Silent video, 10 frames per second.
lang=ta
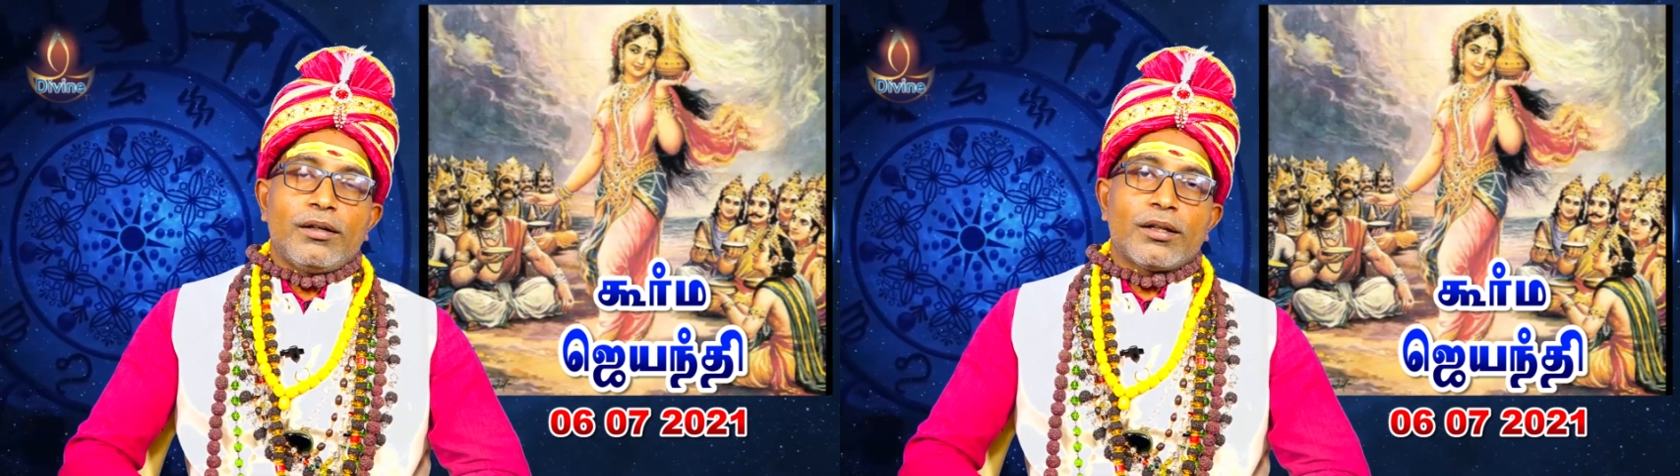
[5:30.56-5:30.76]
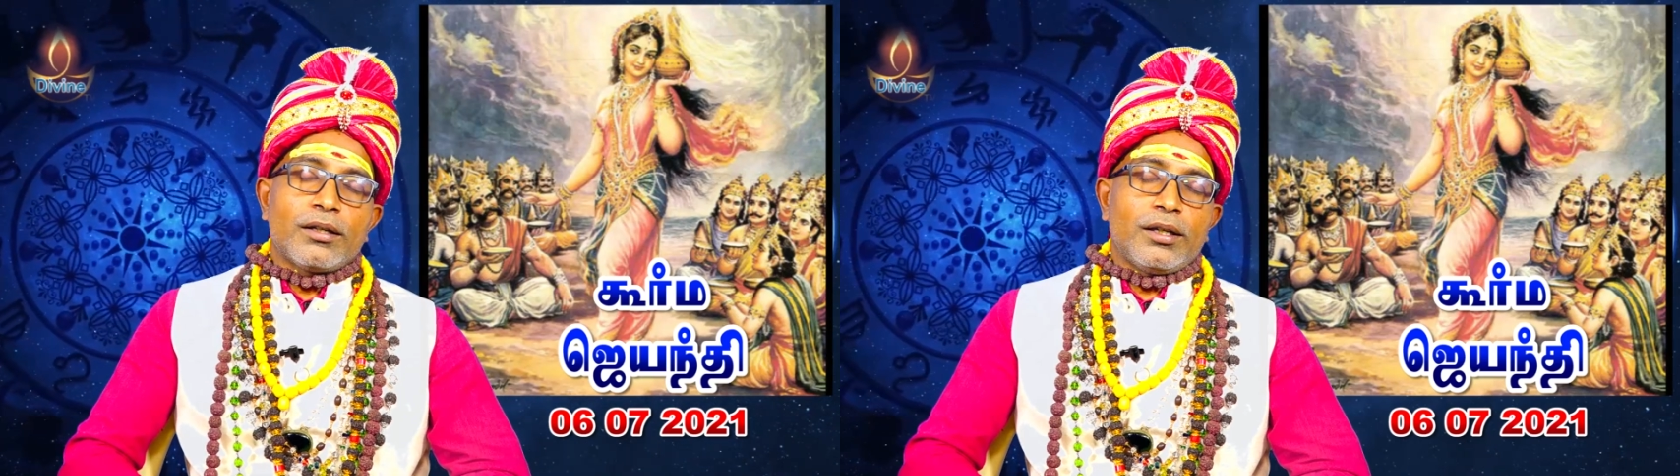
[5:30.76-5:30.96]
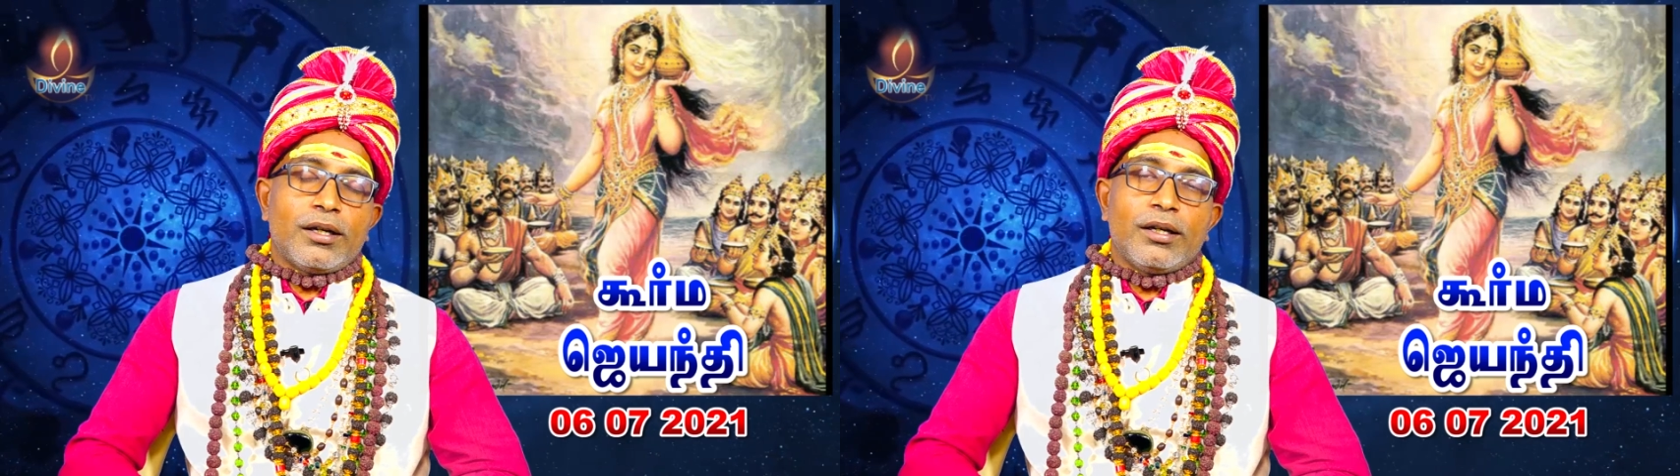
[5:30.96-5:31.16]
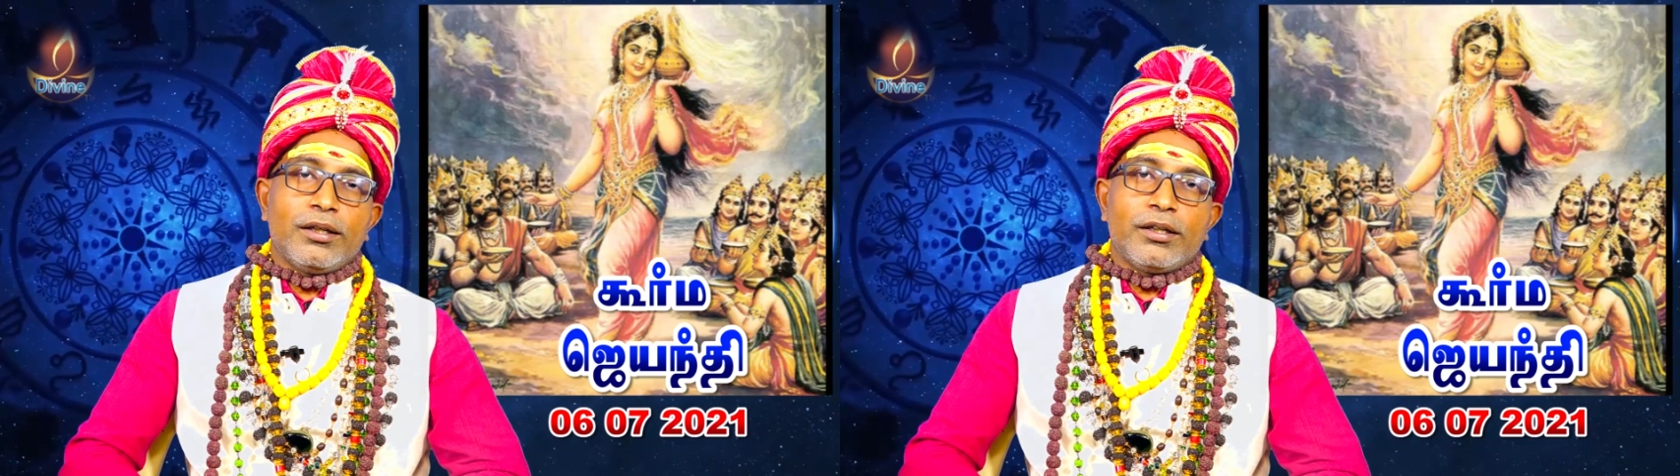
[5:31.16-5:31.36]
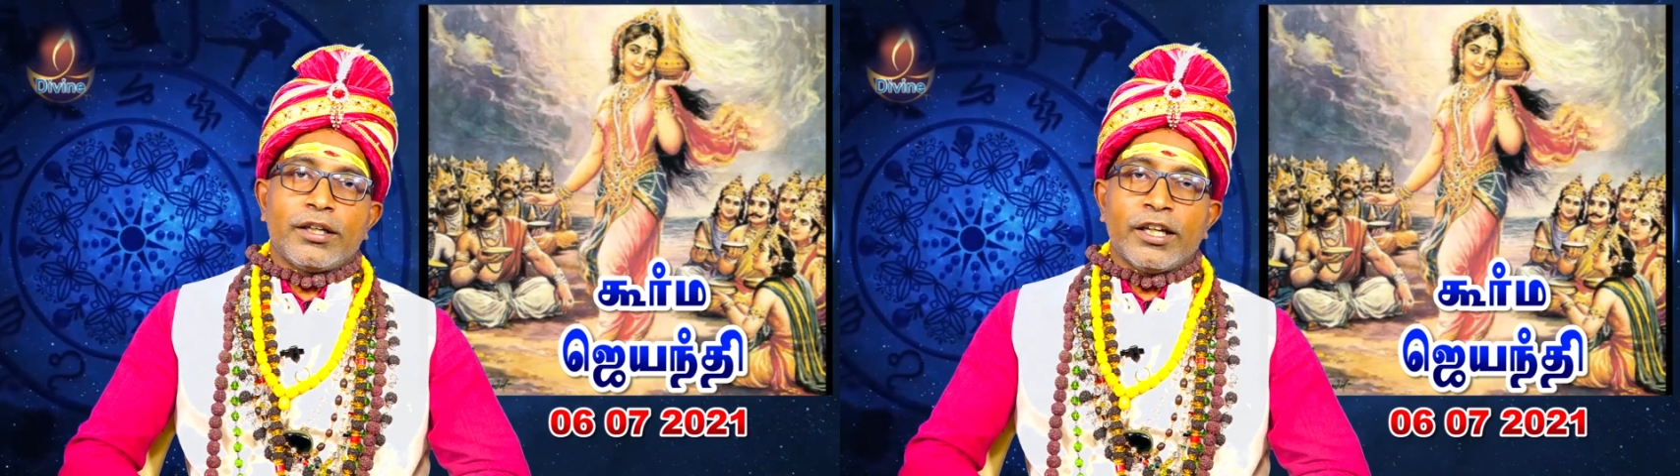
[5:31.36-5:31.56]
அதனால்
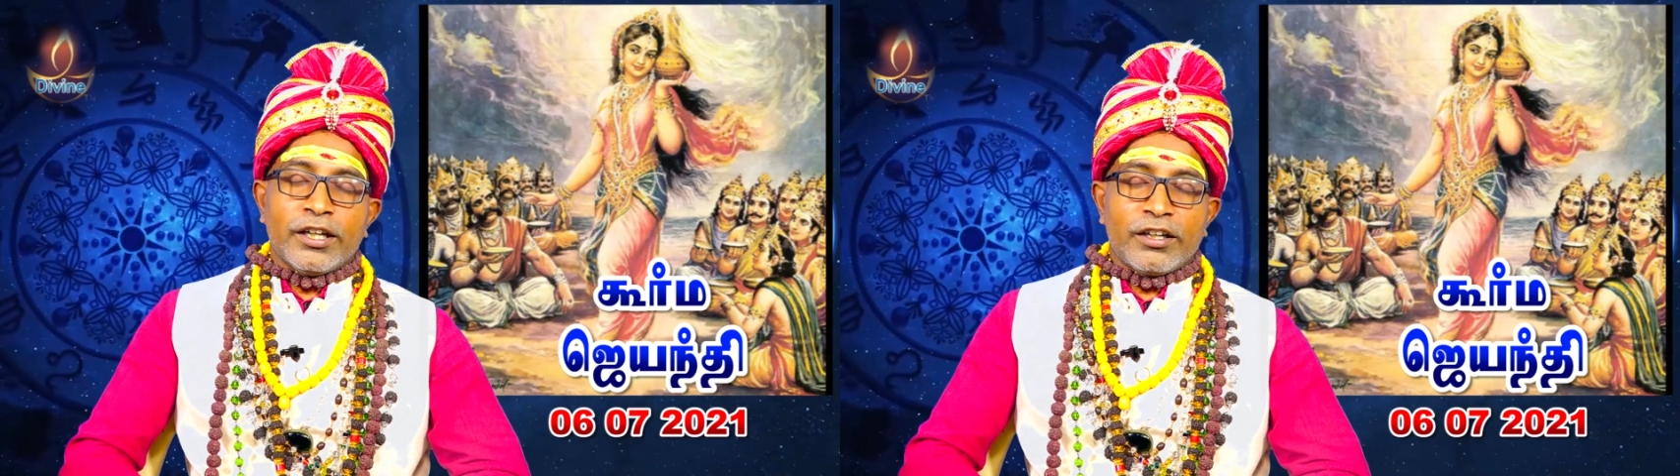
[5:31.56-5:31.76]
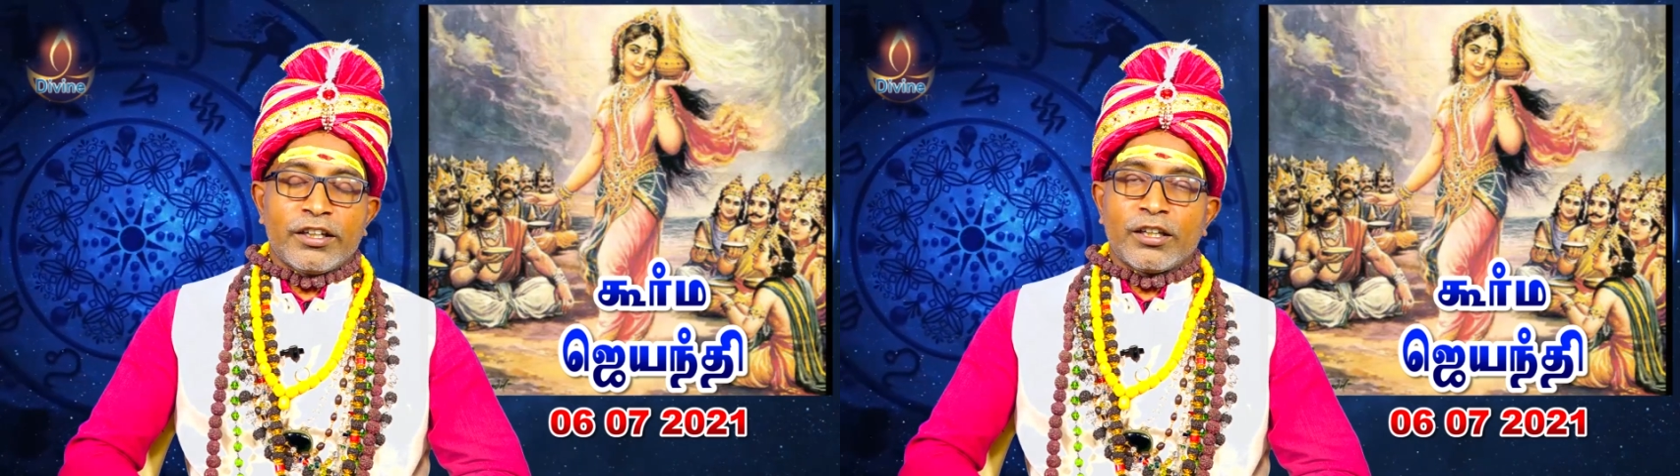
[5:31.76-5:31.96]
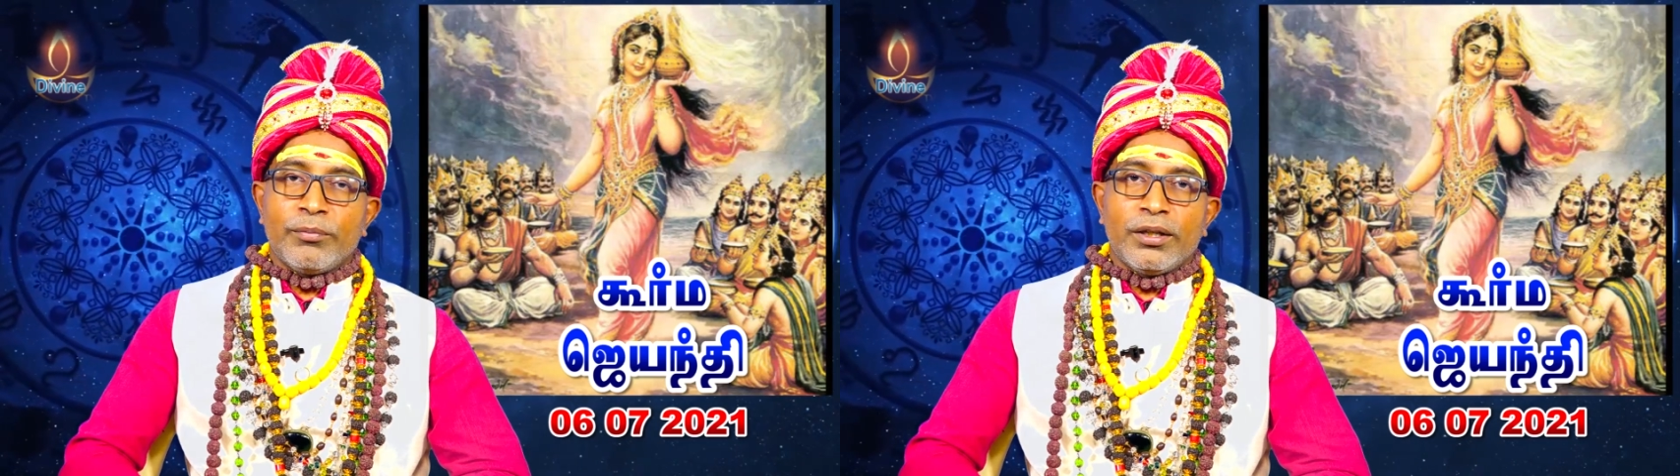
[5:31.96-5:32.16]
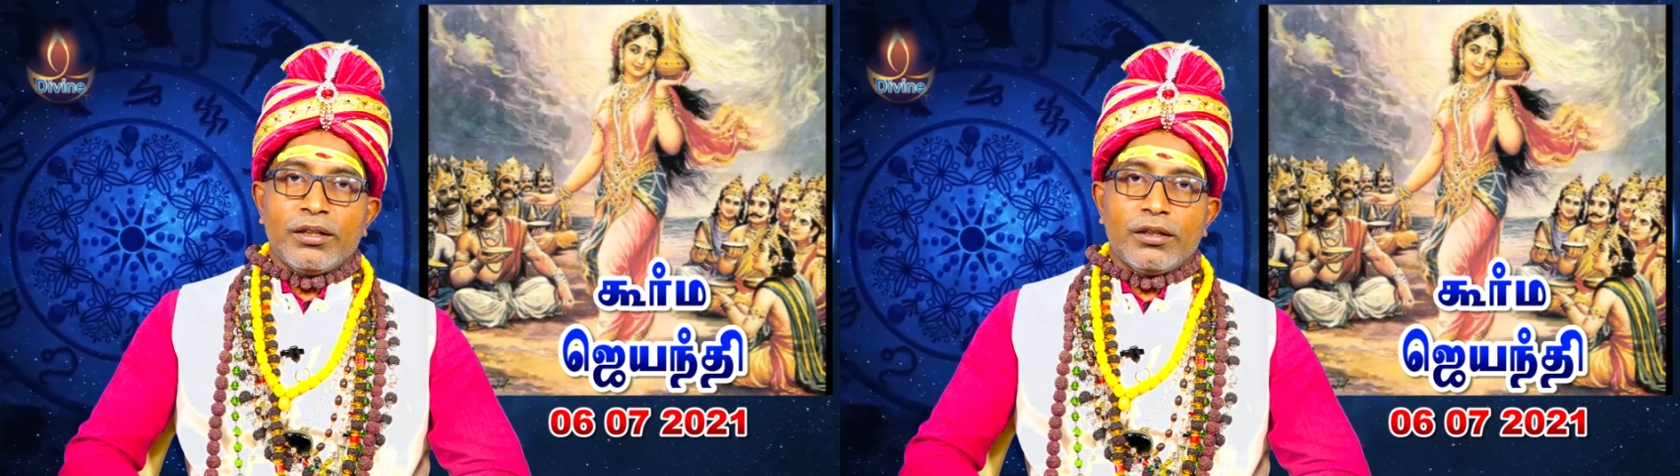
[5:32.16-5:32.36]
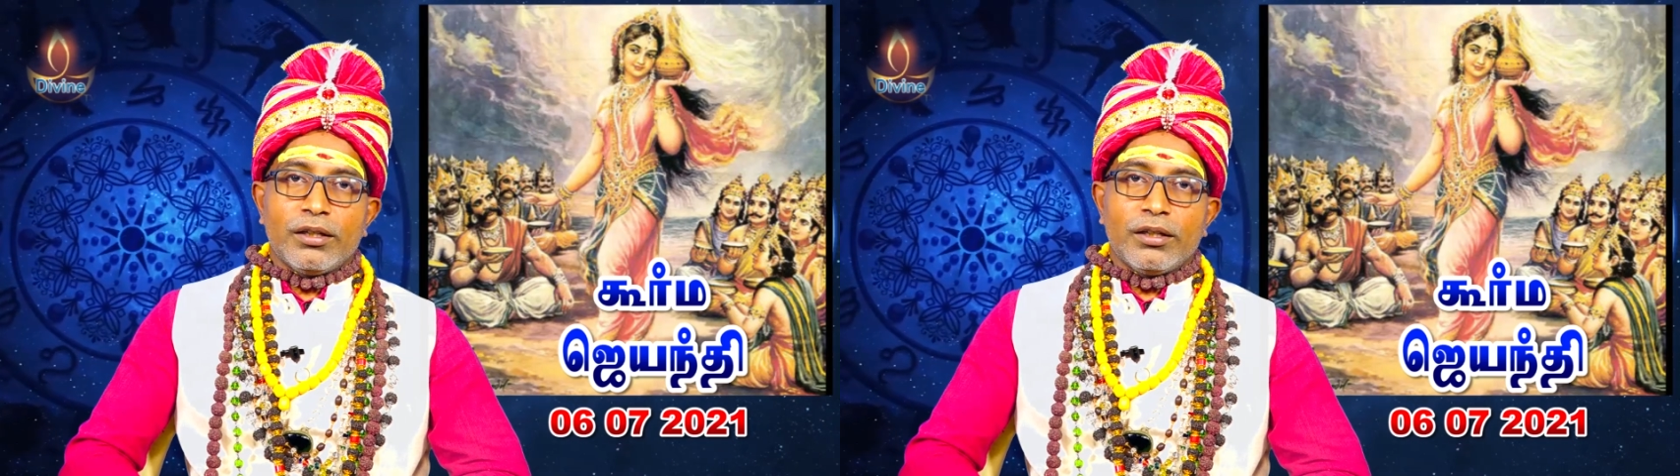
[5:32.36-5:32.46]
அழகு என்றைக்குமே